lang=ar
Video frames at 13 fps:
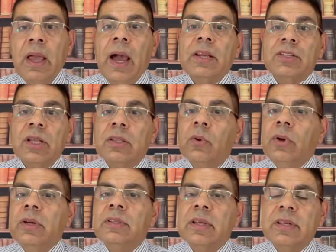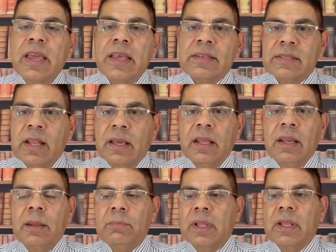علشان توعيه الناس لكن
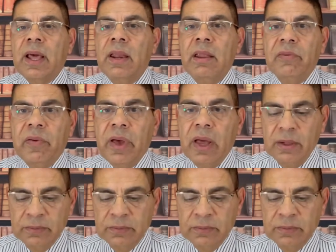لما تغلفها